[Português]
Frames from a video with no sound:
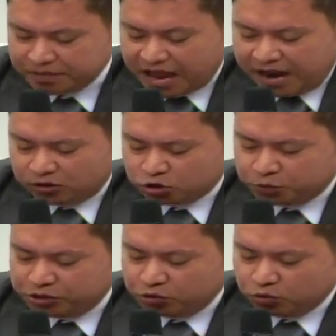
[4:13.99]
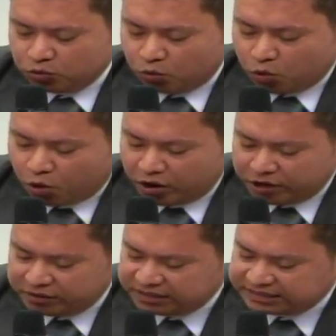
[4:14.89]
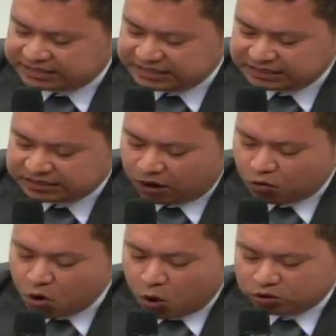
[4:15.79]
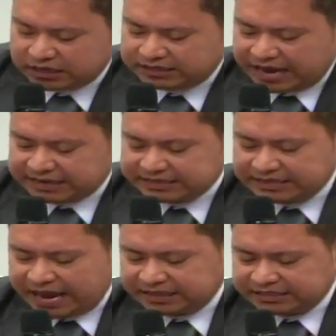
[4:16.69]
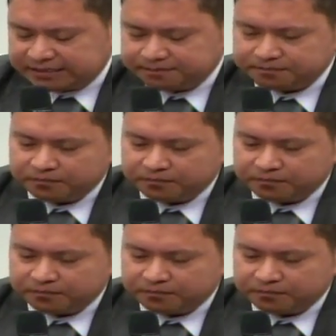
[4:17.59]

Em 2001, o Correio inicia, então, o SEDEX 10,